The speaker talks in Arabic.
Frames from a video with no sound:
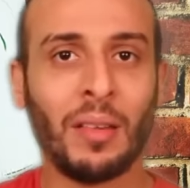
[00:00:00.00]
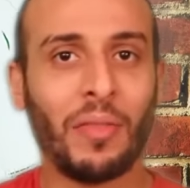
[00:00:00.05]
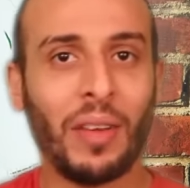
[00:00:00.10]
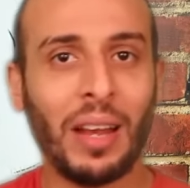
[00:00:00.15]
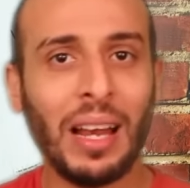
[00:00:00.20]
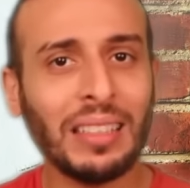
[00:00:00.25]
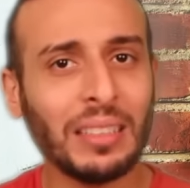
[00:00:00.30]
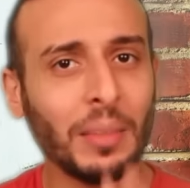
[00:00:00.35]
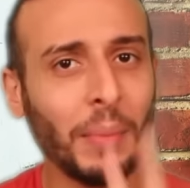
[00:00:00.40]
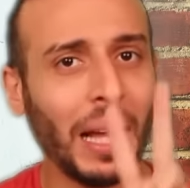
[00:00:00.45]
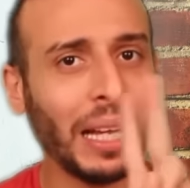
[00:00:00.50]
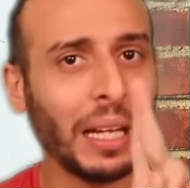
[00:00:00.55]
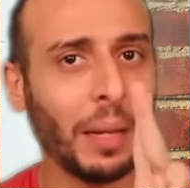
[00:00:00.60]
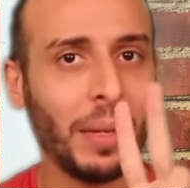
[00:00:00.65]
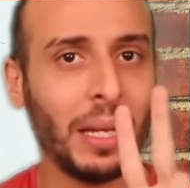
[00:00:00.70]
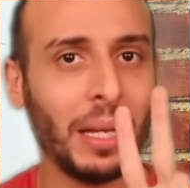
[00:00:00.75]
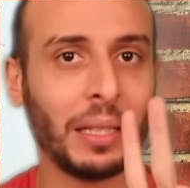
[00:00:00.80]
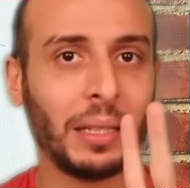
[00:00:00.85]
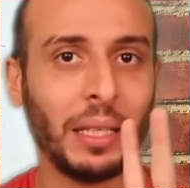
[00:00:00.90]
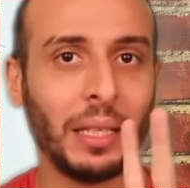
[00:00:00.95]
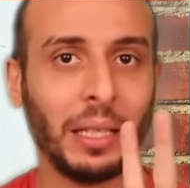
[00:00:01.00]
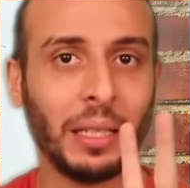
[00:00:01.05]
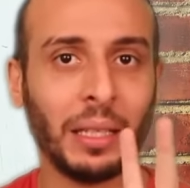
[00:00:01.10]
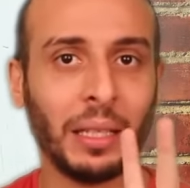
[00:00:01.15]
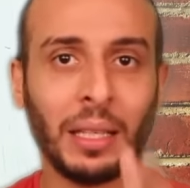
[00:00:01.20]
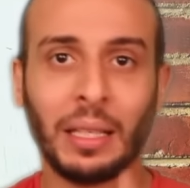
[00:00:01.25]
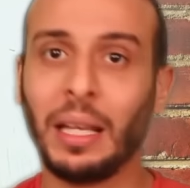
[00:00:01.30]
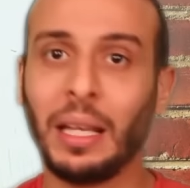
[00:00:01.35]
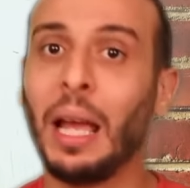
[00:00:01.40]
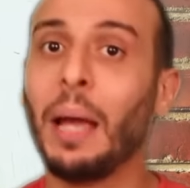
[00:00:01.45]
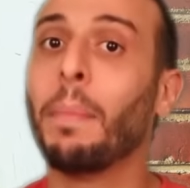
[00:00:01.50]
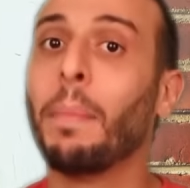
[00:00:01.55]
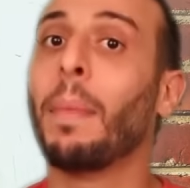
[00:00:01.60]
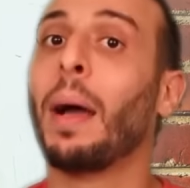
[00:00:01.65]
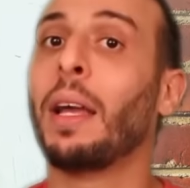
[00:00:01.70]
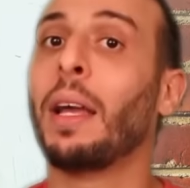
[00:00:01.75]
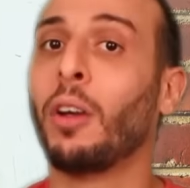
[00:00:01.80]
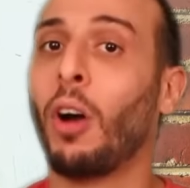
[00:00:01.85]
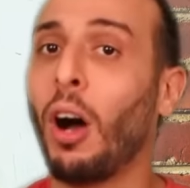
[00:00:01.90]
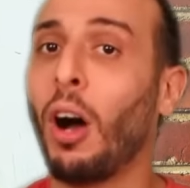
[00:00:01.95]
فلازم حاجه من الاثنين يا
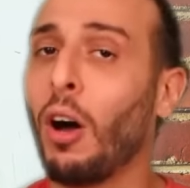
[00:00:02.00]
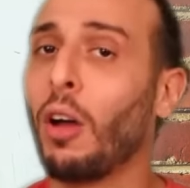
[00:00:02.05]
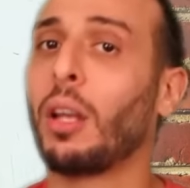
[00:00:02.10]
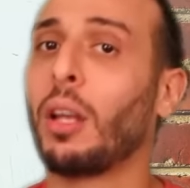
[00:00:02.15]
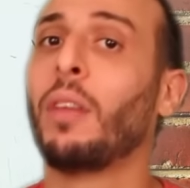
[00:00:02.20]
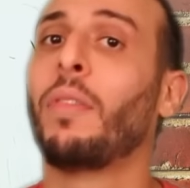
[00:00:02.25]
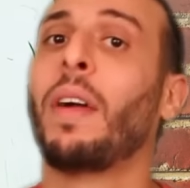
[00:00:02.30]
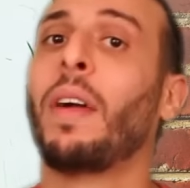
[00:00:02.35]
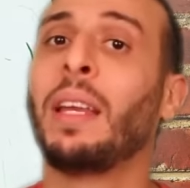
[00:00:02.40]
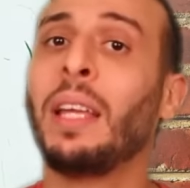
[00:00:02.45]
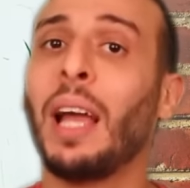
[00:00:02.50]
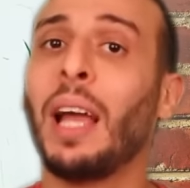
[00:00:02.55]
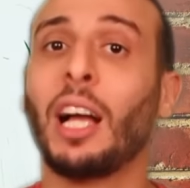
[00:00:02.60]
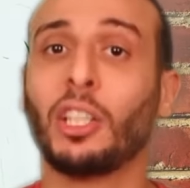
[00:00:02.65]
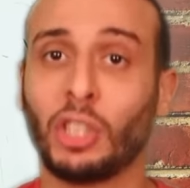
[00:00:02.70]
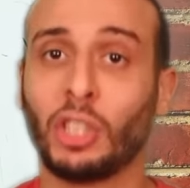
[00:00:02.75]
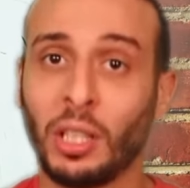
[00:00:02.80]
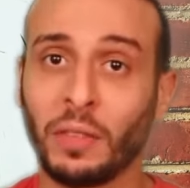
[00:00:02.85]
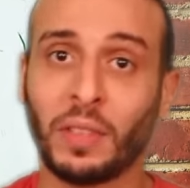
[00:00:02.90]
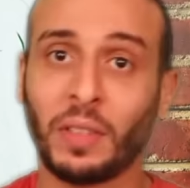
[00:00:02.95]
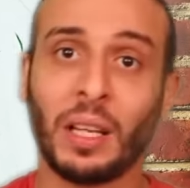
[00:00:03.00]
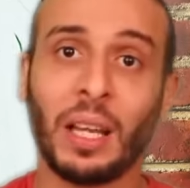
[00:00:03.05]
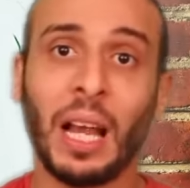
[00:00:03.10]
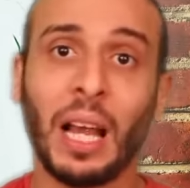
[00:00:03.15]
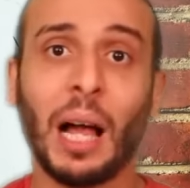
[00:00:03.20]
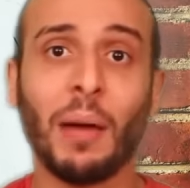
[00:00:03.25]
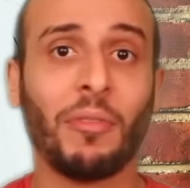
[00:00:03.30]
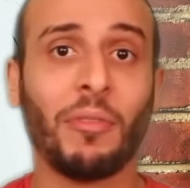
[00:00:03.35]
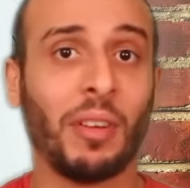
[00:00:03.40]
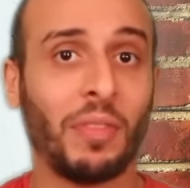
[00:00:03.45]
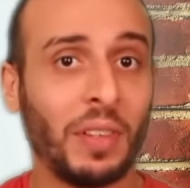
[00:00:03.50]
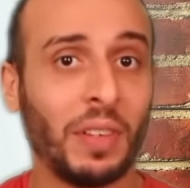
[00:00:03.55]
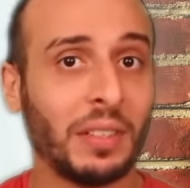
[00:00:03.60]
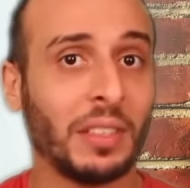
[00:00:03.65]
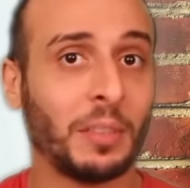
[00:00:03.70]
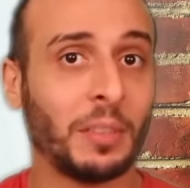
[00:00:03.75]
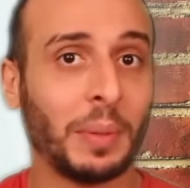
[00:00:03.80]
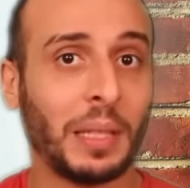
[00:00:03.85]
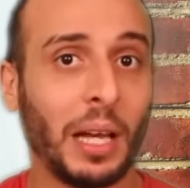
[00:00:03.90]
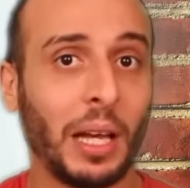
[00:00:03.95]
اما يعار لفريق عشان يفضل يلعب
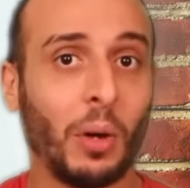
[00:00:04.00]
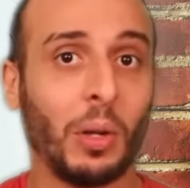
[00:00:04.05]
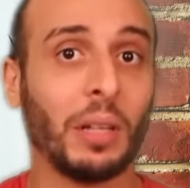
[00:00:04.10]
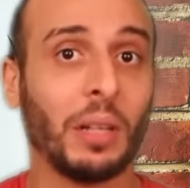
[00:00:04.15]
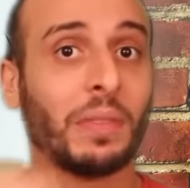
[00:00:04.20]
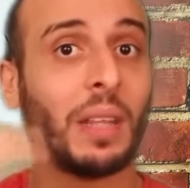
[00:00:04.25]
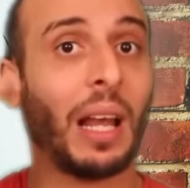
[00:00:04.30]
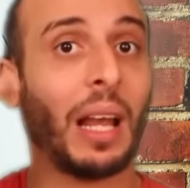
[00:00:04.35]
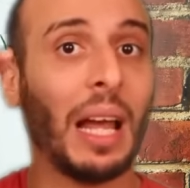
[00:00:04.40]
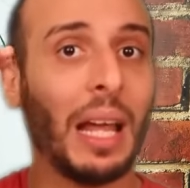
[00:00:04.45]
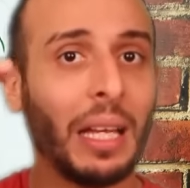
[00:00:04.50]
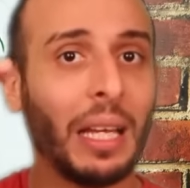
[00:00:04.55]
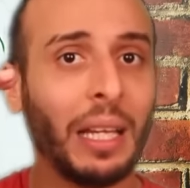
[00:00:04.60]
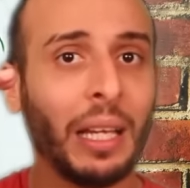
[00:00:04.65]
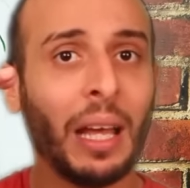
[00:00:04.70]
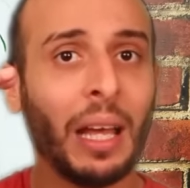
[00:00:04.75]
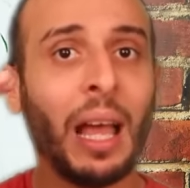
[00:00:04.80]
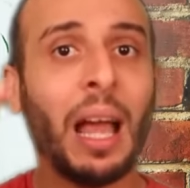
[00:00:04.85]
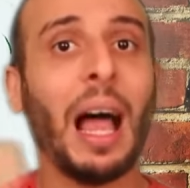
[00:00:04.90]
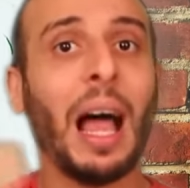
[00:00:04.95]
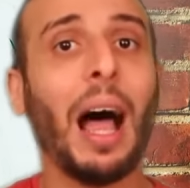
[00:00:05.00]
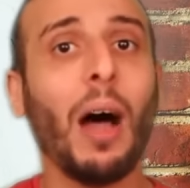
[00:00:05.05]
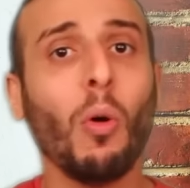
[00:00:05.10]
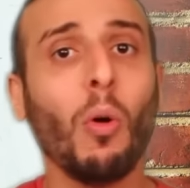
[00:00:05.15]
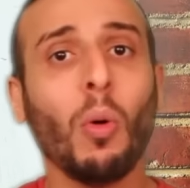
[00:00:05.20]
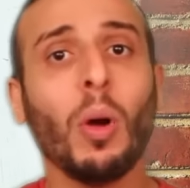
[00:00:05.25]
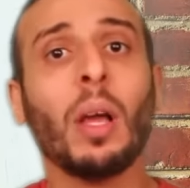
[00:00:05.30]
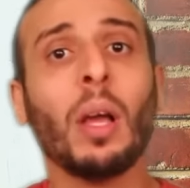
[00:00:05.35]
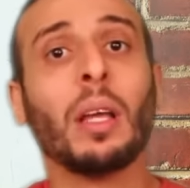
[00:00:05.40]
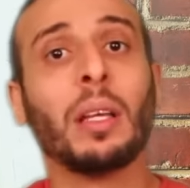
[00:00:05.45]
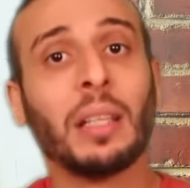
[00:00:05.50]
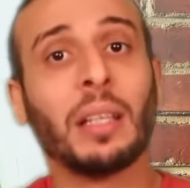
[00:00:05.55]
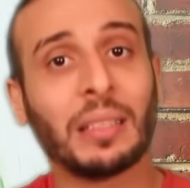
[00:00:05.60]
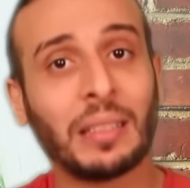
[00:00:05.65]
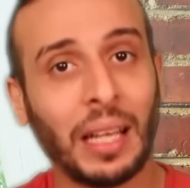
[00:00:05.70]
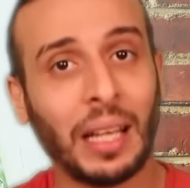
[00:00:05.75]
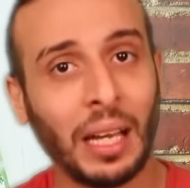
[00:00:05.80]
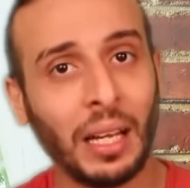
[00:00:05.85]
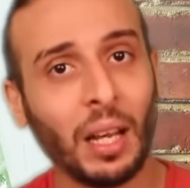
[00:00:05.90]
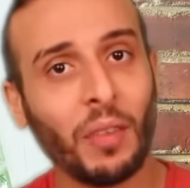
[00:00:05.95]
فالفتنس بتاعه يفضل عالي او
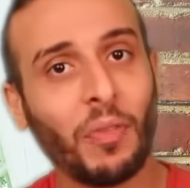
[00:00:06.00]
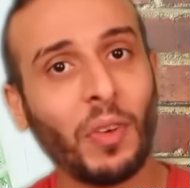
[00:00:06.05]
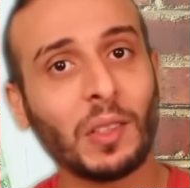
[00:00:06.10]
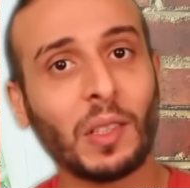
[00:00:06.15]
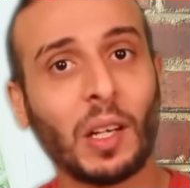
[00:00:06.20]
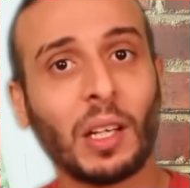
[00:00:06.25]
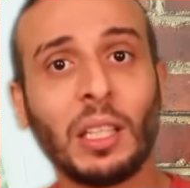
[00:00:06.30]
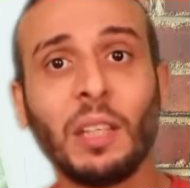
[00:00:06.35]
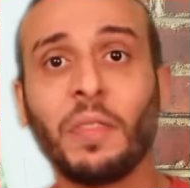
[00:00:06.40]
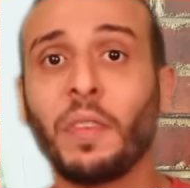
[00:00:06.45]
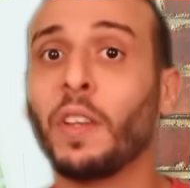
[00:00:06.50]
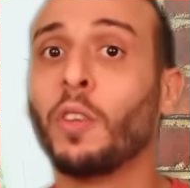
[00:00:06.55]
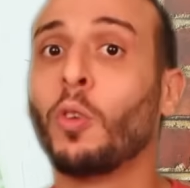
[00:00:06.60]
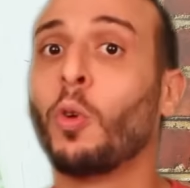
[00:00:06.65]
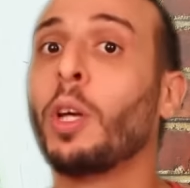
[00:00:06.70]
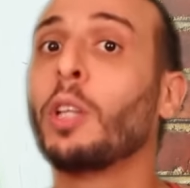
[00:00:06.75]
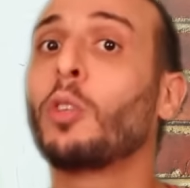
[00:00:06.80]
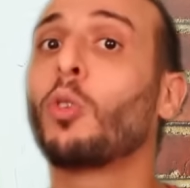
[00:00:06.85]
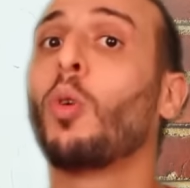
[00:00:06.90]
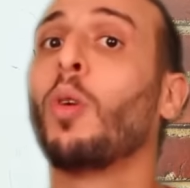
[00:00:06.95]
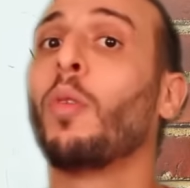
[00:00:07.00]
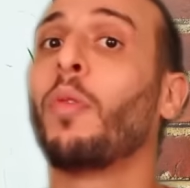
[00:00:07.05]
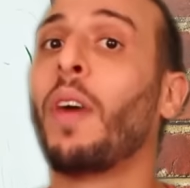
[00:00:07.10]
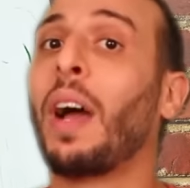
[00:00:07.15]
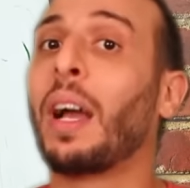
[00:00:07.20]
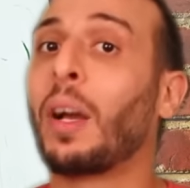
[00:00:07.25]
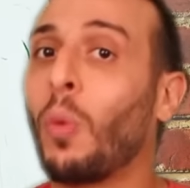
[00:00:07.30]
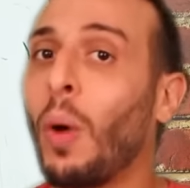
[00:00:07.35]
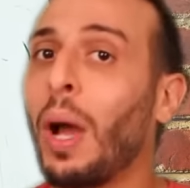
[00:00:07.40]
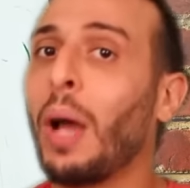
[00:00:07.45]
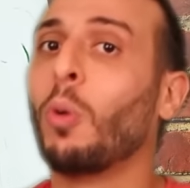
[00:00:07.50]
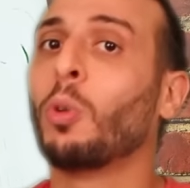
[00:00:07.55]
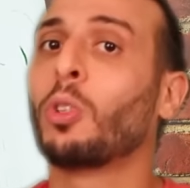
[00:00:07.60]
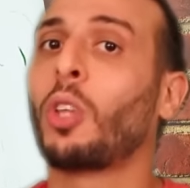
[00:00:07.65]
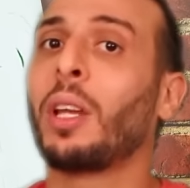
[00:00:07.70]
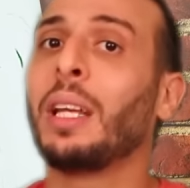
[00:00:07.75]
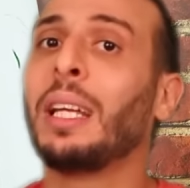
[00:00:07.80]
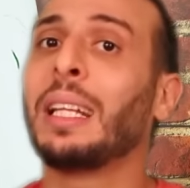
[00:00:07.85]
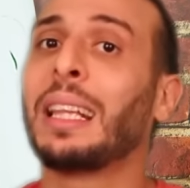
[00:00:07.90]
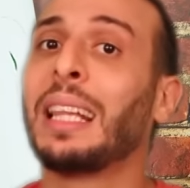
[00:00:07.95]
يستغل الفتره دي في انه يدخل في اجواء
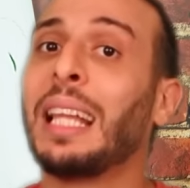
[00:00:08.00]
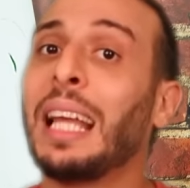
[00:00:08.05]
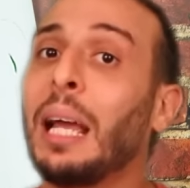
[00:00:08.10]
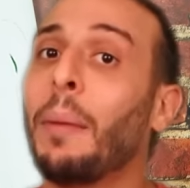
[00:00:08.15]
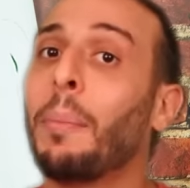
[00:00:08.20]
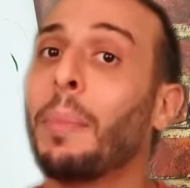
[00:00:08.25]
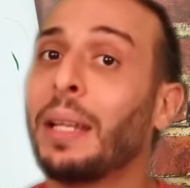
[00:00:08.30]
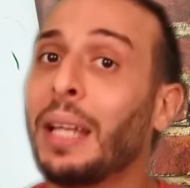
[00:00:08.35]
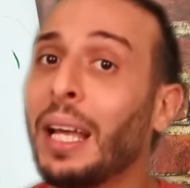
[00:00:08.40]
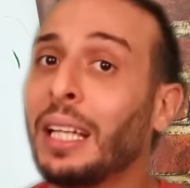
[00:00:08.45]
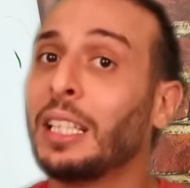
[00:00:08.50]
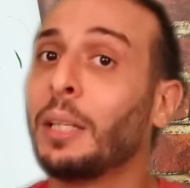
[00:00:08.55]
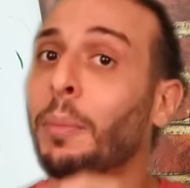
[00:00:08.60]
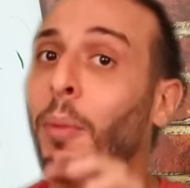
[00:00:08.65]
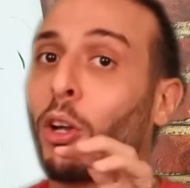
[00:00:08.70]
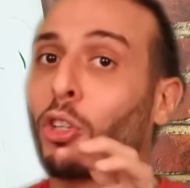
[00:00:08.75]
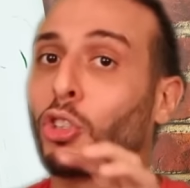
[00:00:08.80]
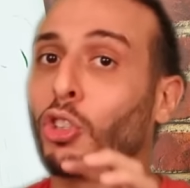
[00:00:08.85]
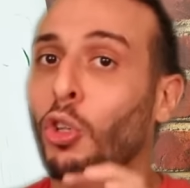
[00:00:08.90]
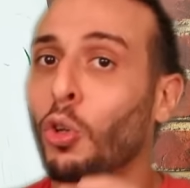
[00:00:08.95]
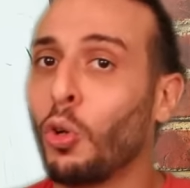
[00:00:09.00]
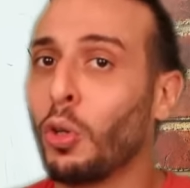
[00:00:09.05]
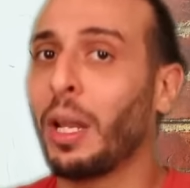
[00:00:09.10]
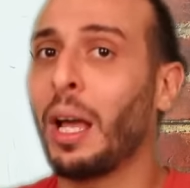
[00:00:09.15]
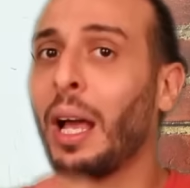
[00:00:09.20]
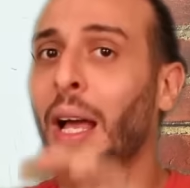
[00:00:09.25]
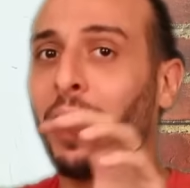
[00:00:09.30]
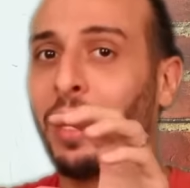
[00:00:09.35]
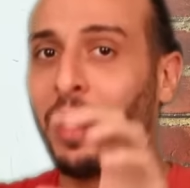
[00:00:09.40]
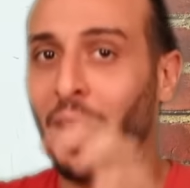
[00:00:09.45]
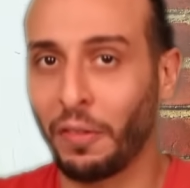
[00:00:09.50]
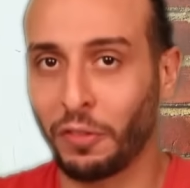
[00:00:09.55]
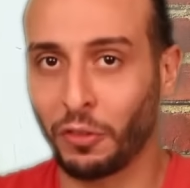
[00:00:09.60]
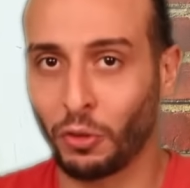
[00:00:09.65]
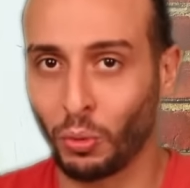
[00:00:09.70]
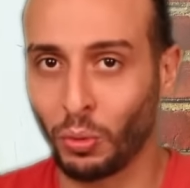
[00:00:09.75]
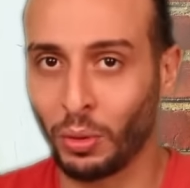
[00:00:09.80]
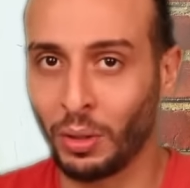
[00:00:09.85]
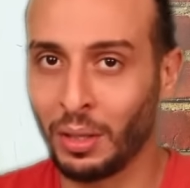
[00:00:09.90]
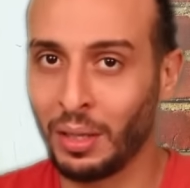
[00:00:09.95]
وطريقه لعب نادي برشلونه
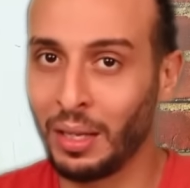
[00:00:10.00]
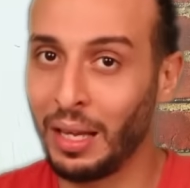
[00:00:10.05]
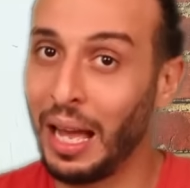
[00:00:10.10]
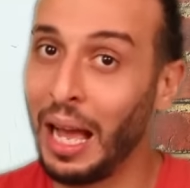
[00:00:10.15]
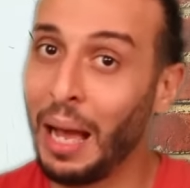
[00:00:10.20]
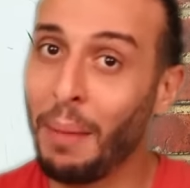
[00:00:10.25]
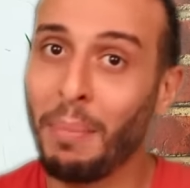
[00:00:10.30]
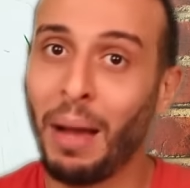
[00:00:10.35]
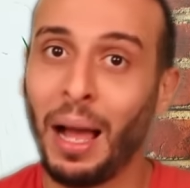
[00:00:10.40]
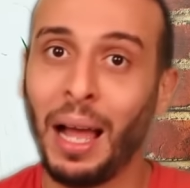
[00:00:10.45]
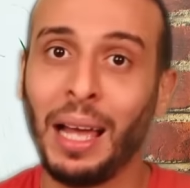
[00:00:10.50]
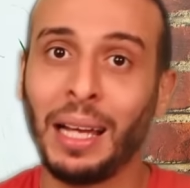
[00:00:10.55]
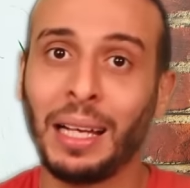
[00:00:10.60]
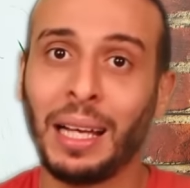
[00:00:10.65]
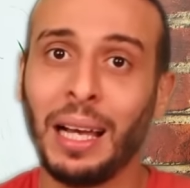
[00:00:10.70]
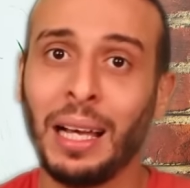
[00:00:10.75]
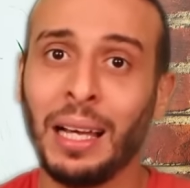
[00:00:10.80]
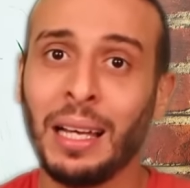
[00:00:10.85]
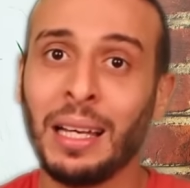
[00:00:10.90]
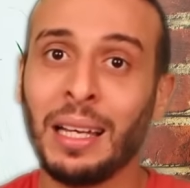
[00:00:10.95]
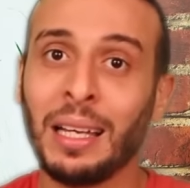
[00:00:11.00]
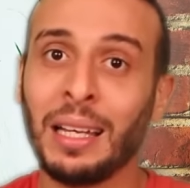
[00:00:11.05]
نفسه اهم حاجه